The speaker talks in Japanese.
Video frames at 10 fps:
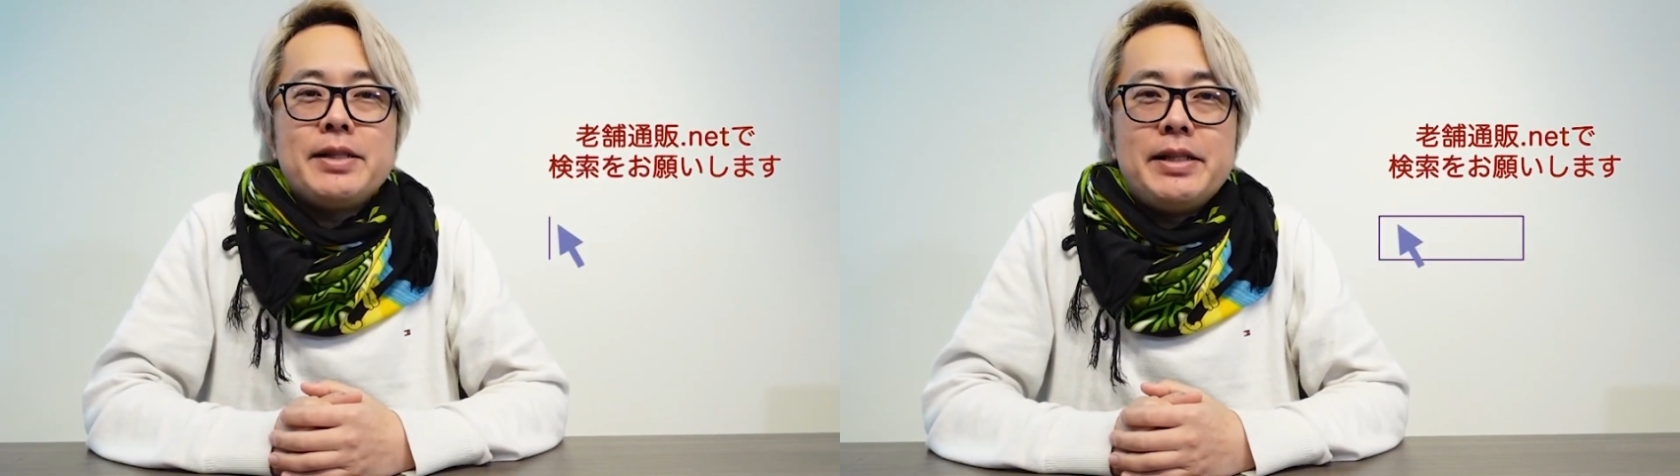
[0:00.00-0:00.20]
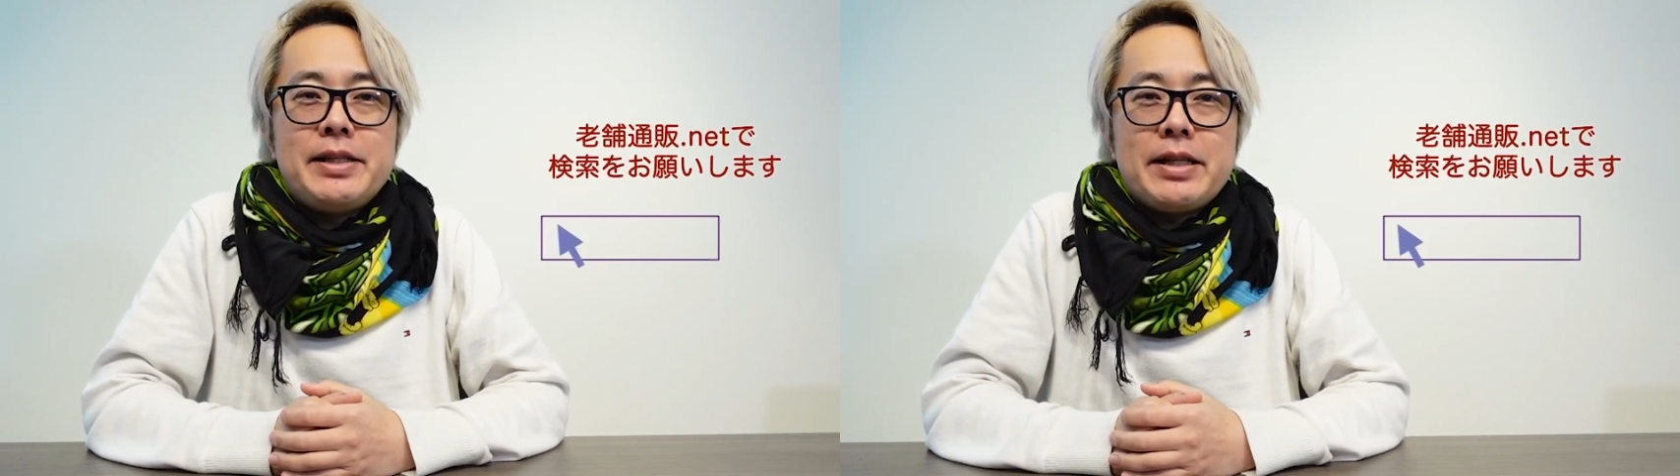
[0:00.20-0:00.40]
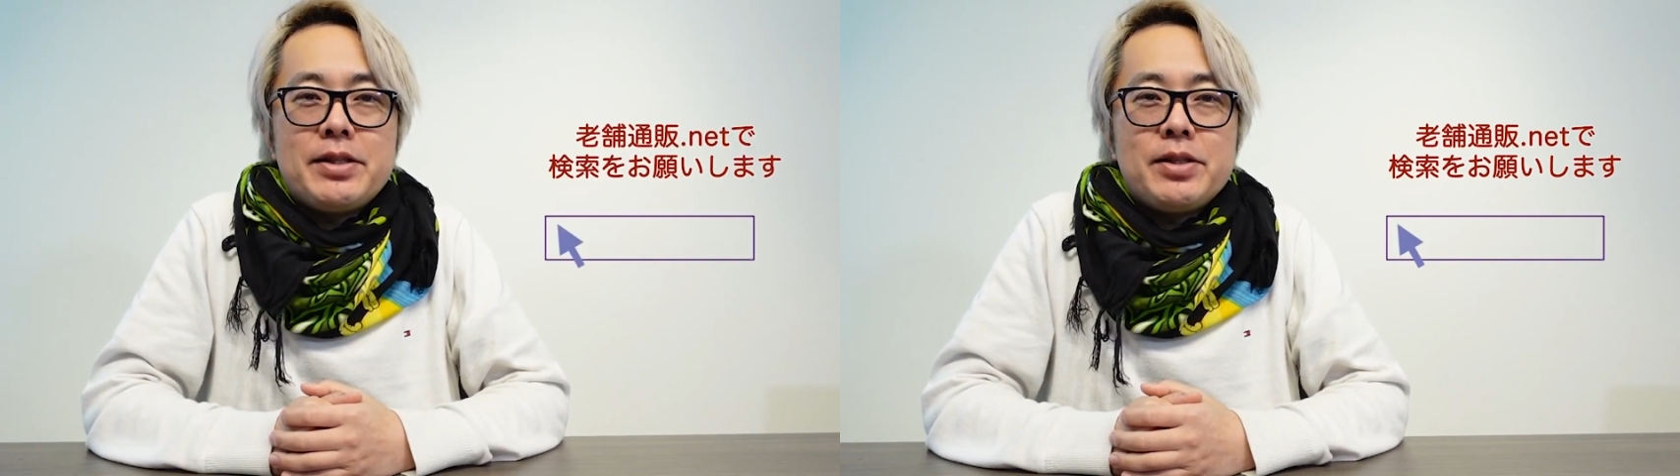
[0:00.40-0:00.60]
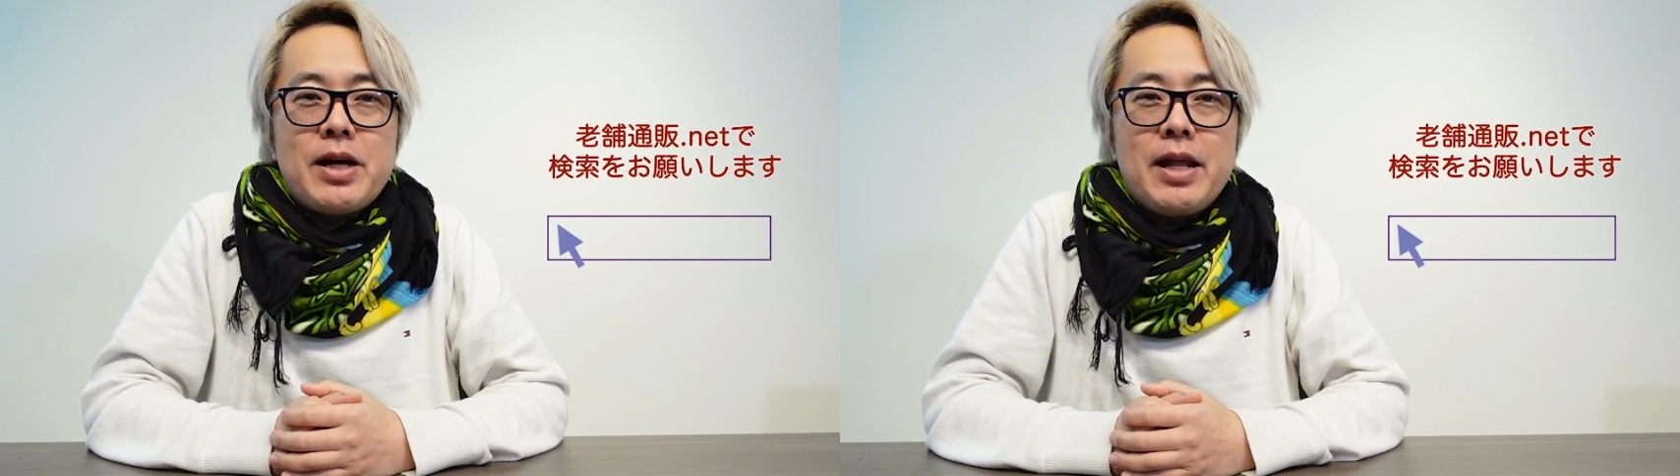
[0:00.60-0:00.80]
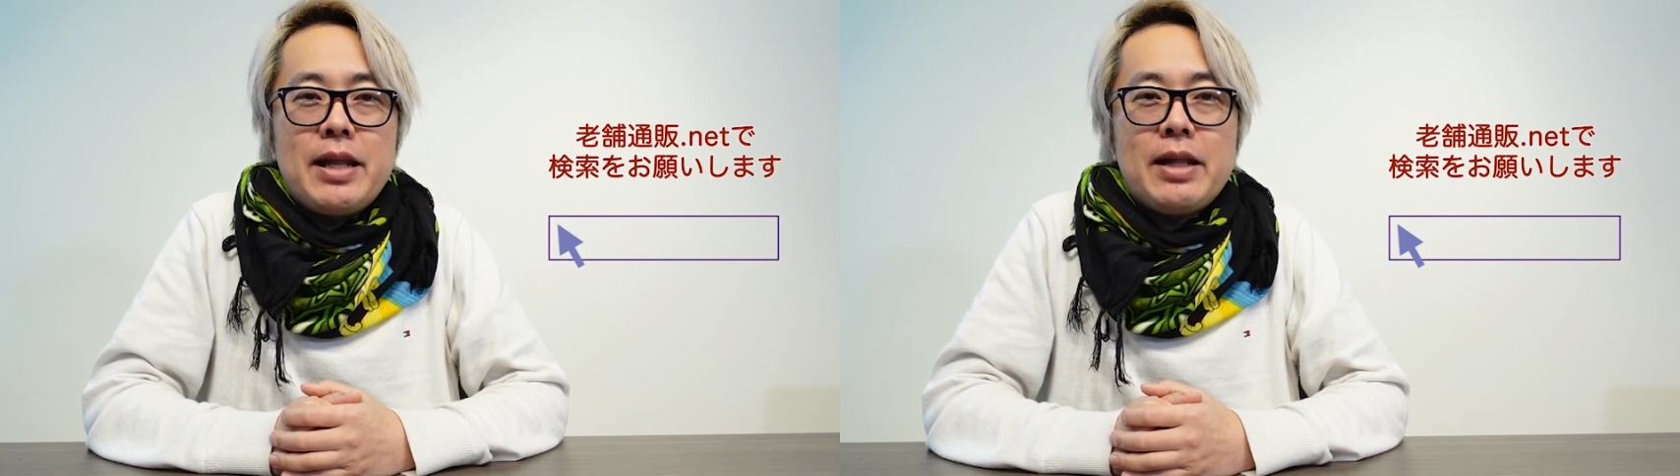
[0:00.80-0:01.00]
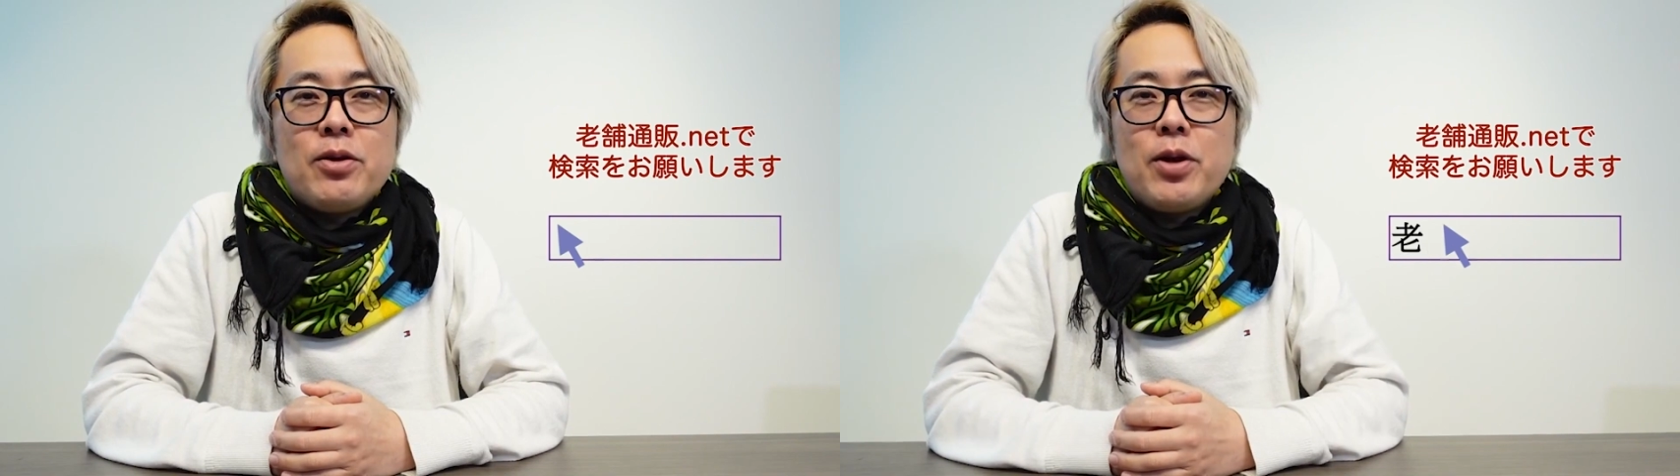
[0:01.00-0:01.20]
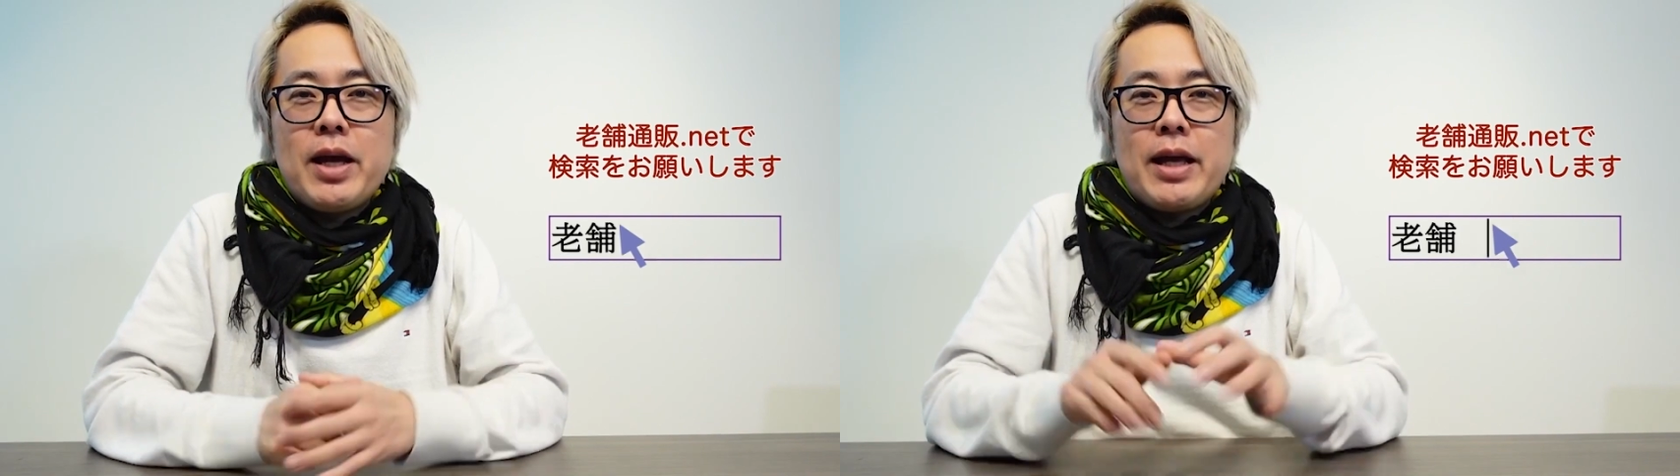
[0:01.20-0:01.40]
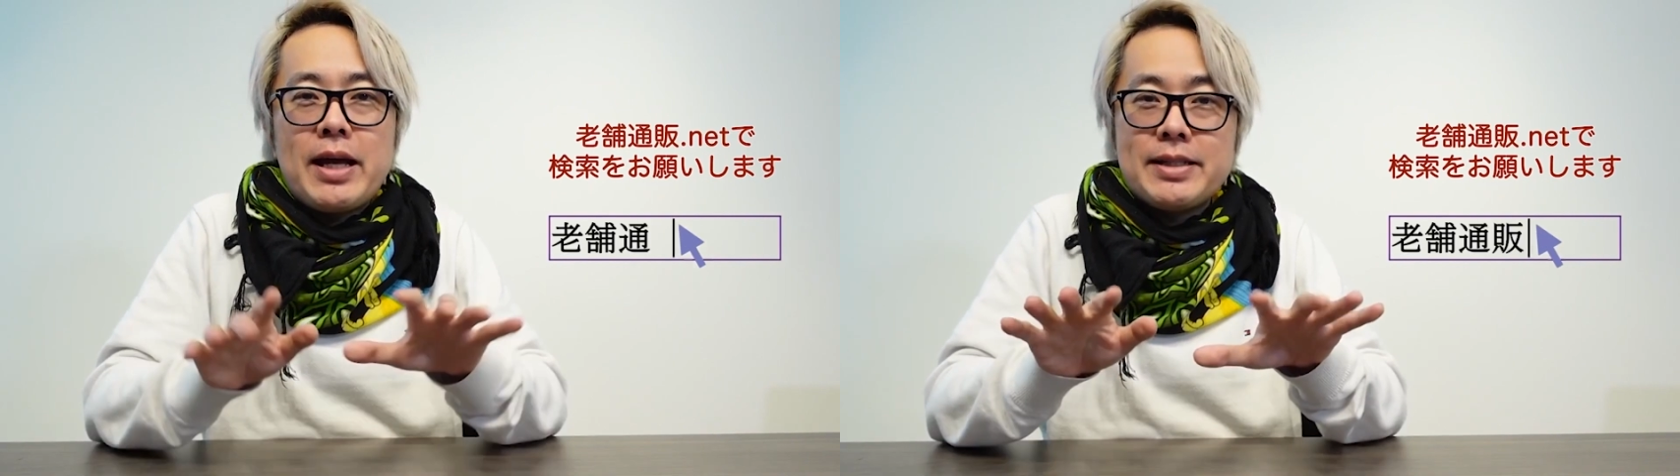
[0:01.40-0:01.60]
老舗通販ネットで